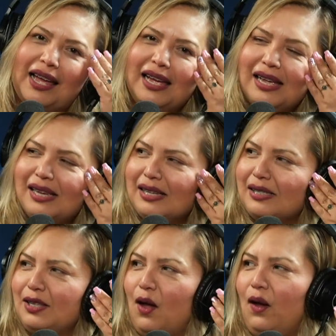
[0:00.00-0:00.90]
Pues no
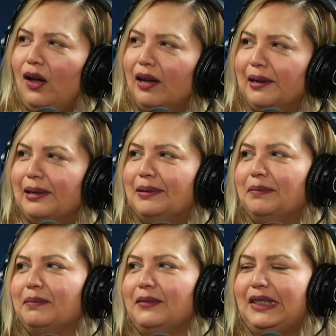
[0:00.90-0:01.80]
estamos haciendo
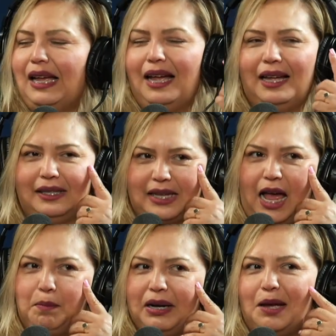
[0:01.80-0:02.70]
nada, tú sola
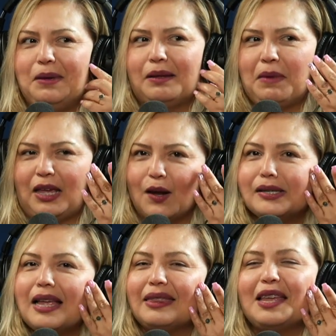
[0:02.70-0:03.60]
¿Sabes por qué me, quiero
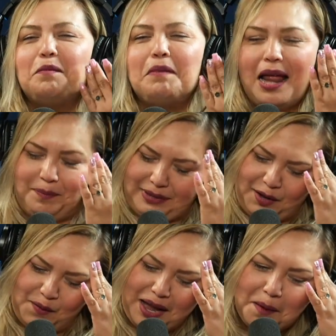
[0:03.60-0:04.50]
sentir mal? Porque
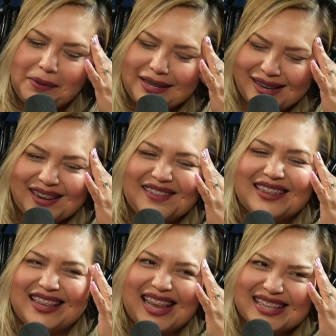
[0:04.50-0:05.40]
hoy la mañana
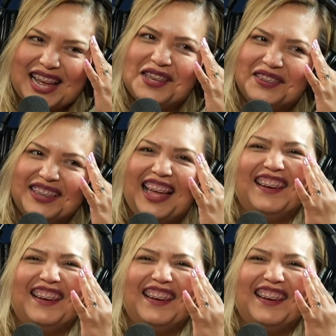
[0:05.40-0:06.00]
justo desayuné